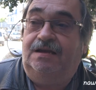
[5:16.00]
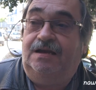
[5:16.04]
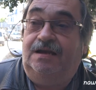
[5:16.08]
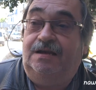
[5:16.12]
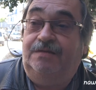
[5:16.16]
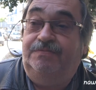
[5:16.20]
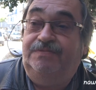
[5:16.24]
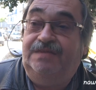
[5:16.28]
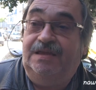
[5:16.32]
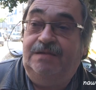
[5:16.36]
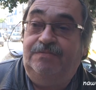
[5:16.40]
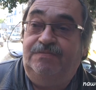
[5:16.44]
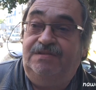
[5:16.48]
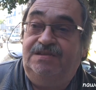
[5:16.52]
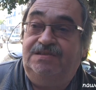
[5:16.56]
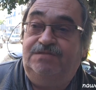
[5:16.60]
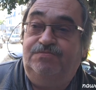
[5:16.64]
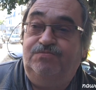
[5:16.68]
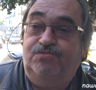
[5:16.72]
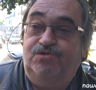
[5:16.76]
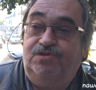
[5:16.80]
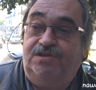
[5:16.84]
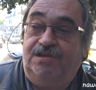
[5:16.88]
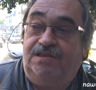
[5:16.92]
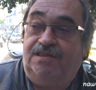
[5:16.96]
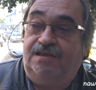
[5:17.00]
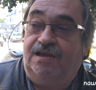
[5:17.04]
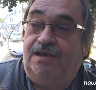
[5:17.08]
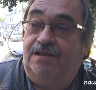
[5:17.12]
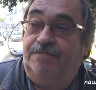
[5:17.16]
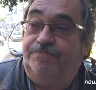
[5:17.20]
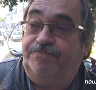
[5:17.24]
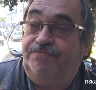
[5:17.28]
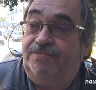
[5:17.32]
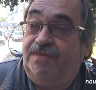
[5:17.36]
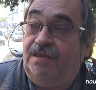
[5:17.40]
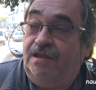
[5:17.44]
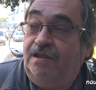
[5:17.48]
البدن ما يلزموش
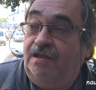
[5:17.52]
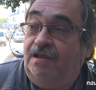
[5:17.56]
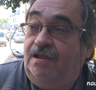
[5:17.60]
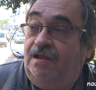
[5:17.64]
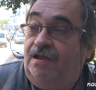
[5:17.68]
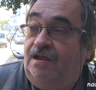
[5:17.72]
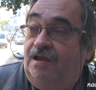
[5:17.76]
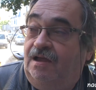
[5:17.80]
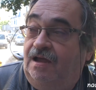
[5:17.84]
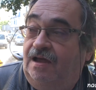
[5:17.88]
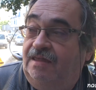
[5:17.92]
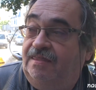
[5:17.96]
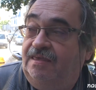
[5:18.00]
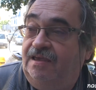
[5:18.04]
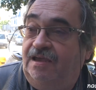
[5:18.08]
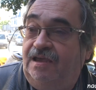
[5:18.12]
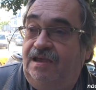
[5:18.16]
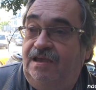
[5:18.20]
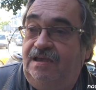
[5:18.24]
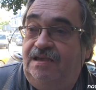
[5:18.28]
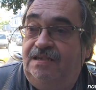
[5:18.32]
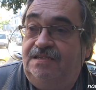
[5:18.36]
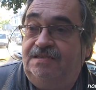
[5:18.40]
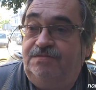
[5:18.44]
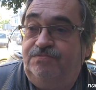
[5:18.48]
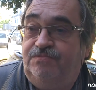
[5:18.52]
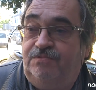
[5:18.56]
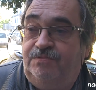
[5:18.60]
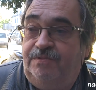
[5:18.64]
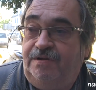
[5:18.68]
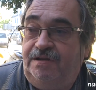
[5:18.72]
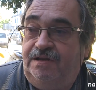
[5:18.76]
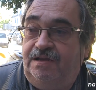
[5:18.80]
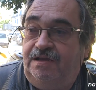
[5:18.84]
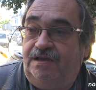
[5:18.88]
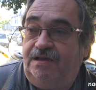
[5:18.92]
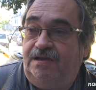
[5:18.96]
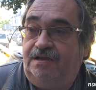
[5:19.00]
يتهان هذا يلزموا
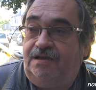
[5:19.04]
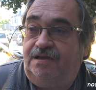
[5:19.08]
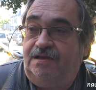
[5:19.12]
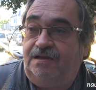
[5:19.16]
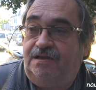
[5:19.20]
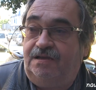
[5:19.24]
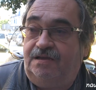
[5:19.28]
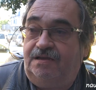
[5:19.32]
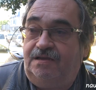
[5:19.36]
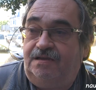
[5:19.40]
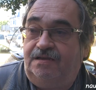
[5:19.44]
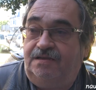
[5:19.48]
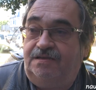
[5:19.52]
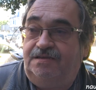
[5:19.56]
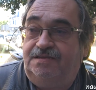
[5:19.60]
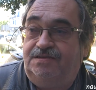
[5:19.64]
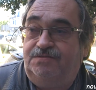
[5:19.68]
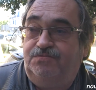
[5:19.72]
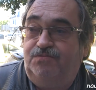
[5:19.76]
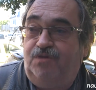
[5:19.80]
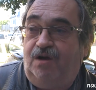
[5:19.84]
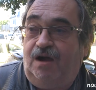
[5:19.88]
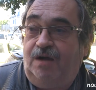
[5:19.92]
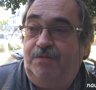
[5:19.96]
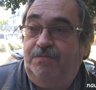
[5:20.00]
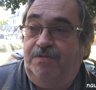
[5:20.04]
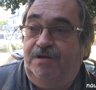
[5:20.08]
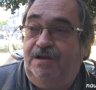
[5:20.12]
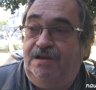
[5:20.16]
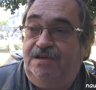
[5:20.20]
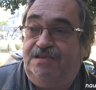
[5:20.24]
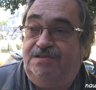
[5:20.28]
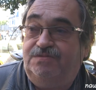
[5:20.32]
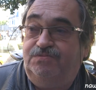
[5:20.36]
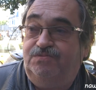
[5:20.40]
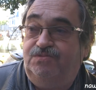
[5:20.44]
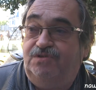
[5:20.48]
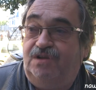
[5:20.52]
معناها يلزموا حمله
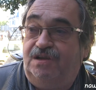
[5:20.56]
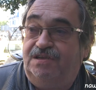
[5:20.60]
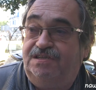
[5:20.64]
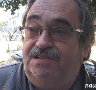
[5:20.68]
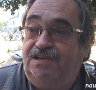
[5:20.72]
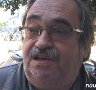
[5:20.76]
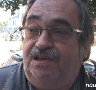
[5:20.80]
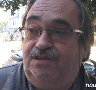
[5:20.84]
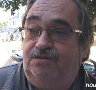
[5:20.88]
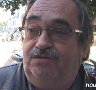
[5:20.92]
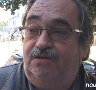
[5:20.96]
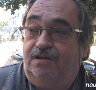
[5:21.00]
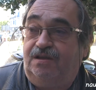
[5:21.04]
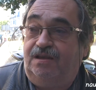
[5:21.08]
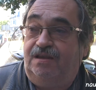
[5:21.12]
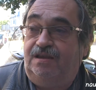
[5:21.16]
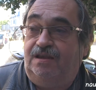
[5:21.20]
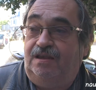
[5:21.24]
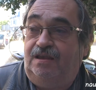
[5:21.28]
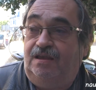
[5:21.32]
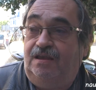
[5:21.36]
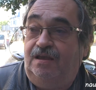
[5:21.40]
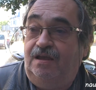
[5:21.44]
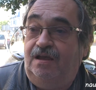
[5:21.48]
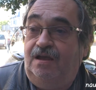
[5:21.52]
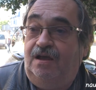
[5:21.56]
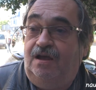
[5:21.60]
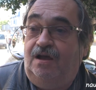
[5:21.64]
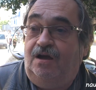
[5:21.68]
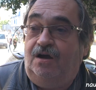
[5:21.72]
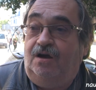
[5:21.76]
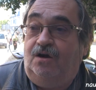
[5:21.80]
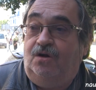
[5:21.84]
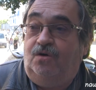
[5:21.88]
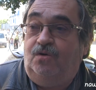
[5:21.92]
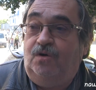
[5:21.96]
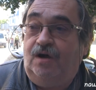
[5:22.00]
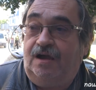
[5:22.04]
يلزموا نشاط اخره
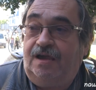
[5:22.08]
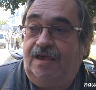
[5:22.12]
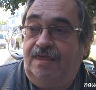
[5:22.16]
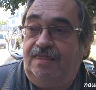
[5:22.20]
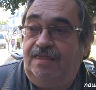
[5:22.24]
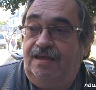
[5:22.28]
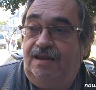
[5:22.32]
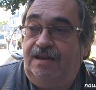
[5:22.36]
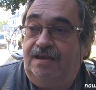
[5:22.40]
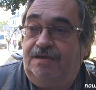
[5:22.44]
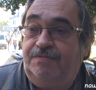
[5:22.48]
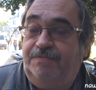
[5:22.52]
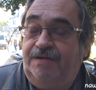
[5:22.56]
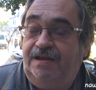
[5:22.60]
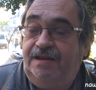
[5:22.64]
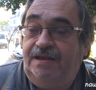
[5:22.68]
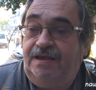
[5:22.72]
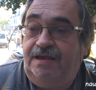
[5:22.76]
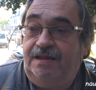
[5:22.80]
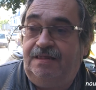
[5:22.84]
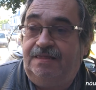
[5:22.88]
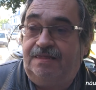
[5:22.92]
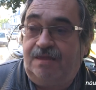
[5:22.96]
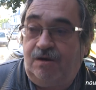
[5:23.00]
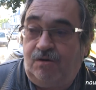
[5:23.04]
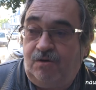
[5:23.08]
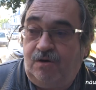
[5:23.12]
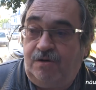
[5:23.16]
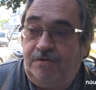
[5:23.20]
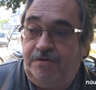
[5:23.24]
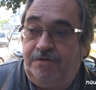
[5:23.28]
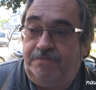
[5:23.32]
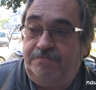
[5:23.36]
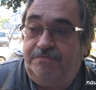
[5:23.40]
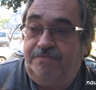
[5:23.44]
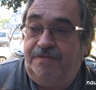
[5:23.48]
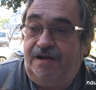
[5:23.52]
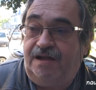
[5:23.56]
وكذلك معناها
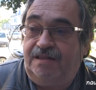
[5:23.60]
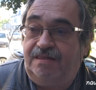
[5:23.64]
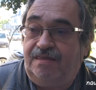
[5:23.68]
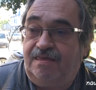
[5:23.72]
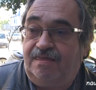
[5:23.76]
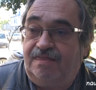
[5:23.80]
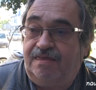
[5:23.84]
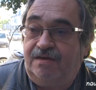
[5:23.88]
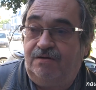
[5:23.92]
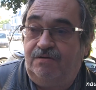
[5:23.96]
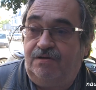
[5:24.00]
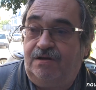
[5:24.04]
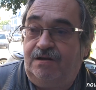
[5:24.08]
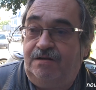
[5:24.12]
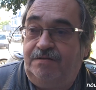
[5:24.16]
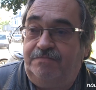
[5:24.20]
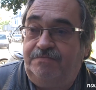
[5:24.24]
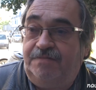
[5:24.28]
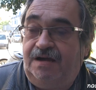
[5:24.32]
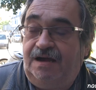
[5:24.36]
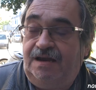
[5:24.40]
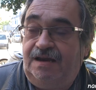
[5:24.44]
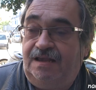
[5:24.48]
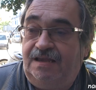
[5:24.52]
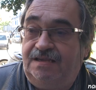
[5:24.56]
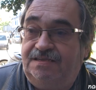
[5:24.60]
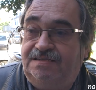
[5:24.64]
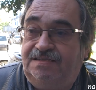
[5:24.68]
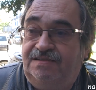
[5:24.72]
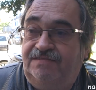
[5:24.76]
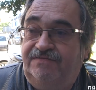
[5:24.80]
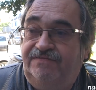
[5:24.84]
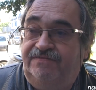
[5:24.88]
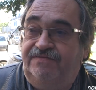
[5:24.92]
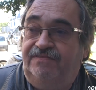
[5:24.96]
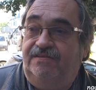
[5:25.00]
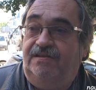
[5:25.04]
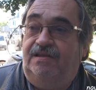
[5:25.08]
التو بعد الثوره مع
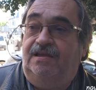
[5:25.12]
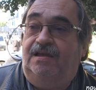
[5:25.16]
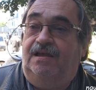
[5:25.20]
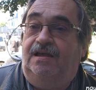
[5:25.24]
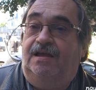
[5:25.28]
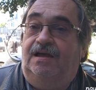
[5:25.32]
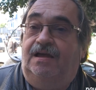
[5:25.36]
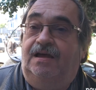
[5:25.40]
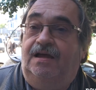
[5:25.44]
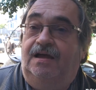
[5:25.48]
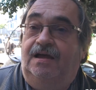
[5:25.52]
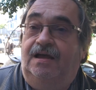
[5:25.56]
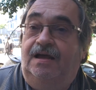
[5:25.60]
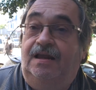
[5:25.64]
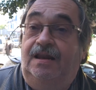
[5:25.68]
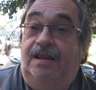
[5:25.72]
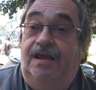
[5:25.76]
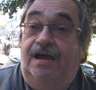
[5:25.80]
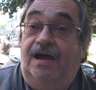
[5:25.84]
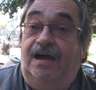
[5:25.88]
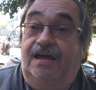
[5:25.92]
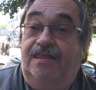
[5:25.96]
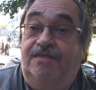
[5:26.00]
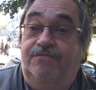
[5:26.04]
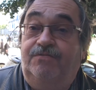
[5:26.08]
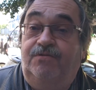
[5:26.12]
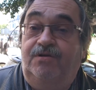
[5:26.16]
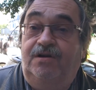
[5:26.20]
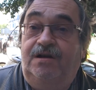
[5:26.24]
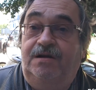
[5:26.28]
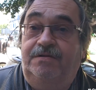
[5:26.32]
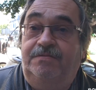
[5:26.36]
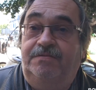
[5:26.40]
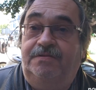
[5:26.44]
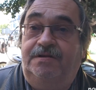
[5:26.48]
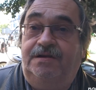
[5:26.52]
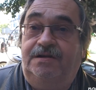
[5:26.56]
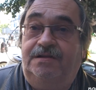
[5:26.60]
الاسف اللي
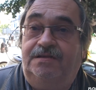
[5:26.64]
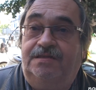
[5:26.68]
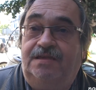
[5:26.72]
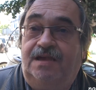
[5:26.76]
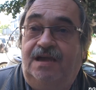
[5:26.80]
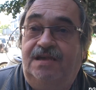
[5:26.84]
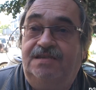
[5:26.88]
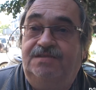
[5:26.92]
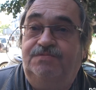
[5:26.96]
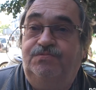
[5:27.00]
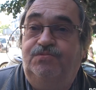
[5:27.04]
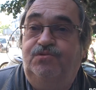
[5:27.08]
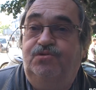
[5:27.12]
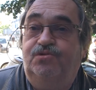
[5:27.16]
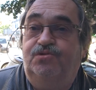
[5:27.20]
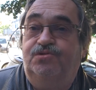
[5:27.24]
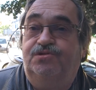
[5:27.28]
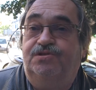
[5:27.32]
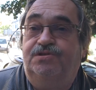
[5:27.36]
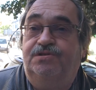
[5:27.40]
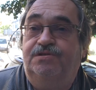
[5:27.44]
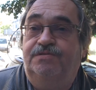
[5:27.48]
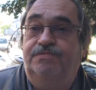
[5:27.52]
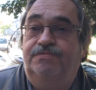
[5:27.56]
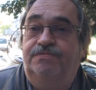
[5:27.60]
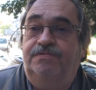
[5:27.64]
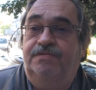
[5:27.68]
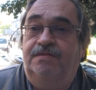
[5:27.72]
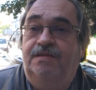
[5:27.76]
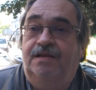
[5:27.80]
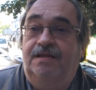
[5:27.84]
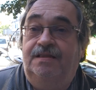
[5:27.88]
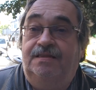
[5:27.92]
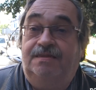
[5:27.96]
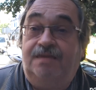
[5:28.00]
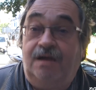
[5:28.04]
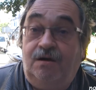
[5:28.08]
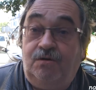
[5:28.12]
يعذبونا ما تحاسبوش
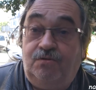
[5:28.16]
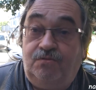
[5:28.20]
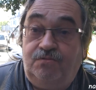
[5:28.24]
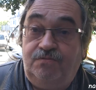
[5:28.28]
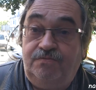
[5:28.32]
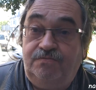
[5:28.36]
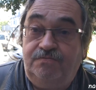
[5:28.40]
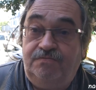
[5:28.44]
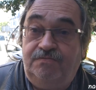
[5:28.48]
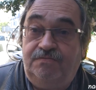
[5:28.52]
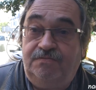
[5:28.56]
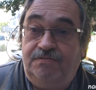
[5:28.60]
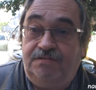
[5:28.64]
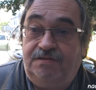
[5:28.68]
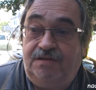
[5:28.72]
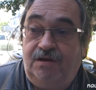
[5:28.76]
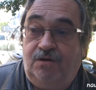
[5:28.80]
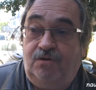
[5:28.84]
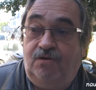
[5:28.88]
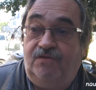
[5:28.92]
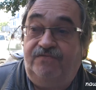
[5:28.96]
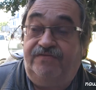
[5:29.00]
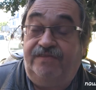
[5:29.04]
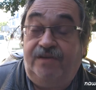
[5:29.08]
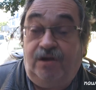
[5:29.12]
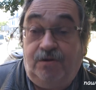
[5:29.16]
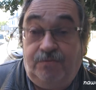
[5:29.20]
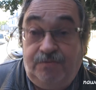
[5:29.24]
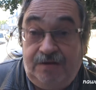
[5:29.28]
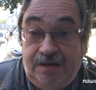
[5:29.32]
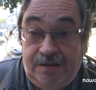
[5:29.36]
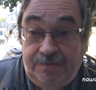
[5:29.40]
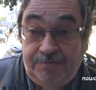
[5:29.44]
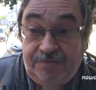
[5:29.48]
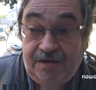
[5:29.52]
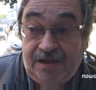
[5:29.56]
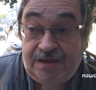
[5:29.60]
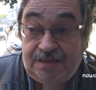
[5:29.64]
التو توا فيهم
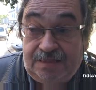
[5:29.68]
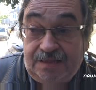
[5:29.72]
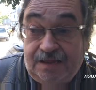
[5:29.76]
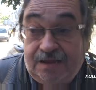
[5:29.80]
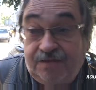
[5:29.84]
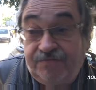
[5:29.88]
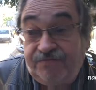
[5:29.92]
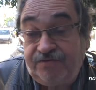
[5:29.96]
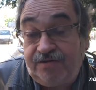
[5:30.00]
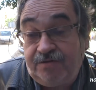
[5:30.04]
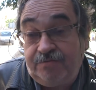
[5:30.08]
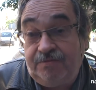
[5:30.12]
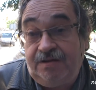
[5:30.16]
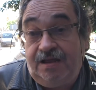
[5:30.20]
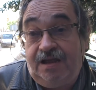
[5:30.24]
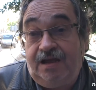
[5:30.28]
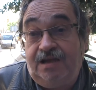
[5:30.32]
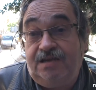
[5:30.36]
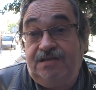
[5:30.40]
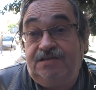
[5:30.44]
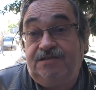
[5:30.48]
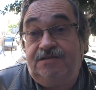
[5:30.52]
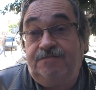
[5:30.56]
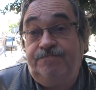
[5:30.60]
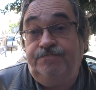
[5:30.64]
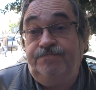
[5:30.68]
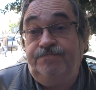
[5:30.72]
اللي مات لكن فيهم اللي عايش